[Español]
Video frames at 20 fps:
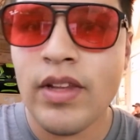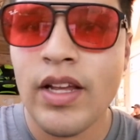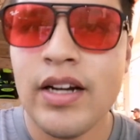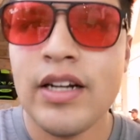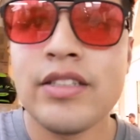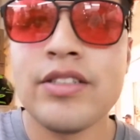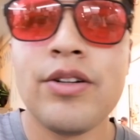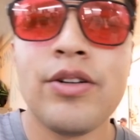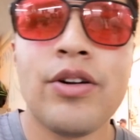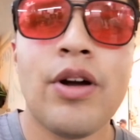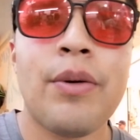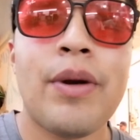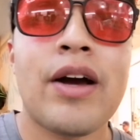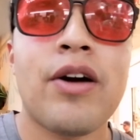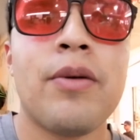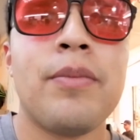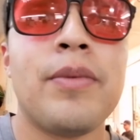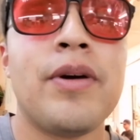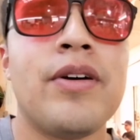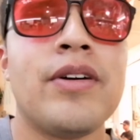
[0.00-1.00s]
Les digo, no había
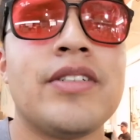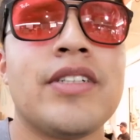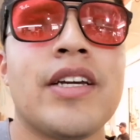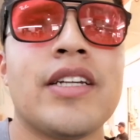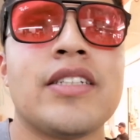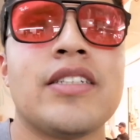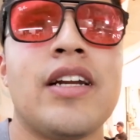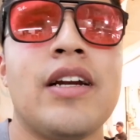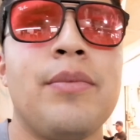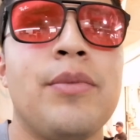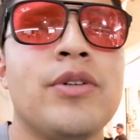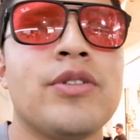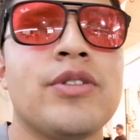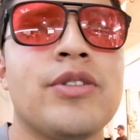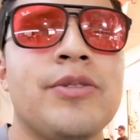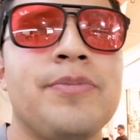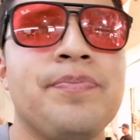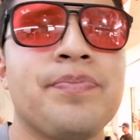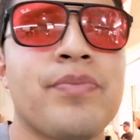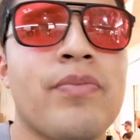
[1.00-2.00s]
comido desde que
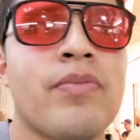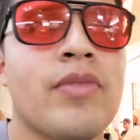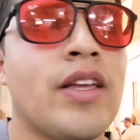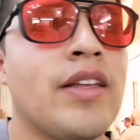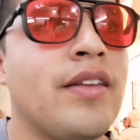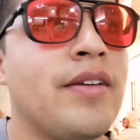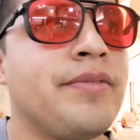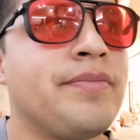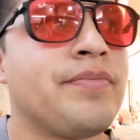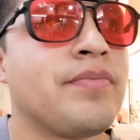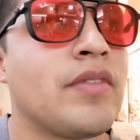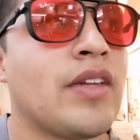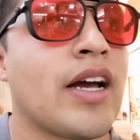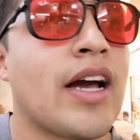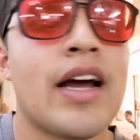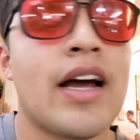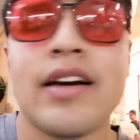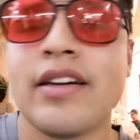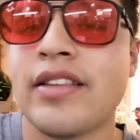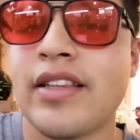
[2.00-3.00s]
salimos
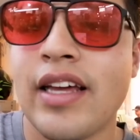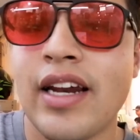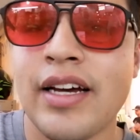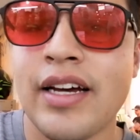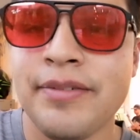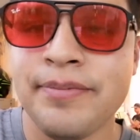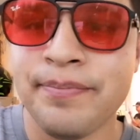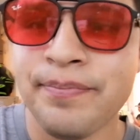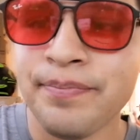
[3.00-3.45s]
carretera.